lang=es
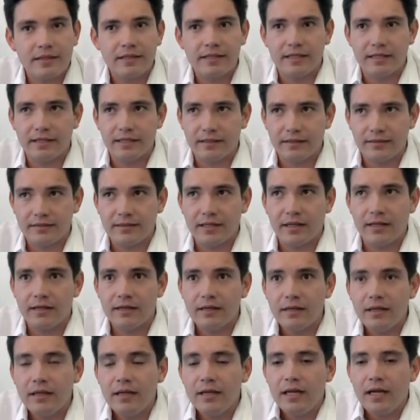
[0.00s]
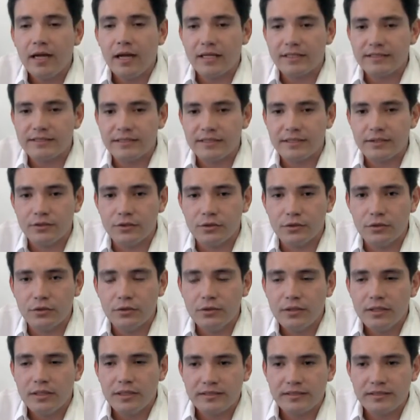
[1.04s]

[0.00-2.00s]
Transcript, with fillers: que están haciendo,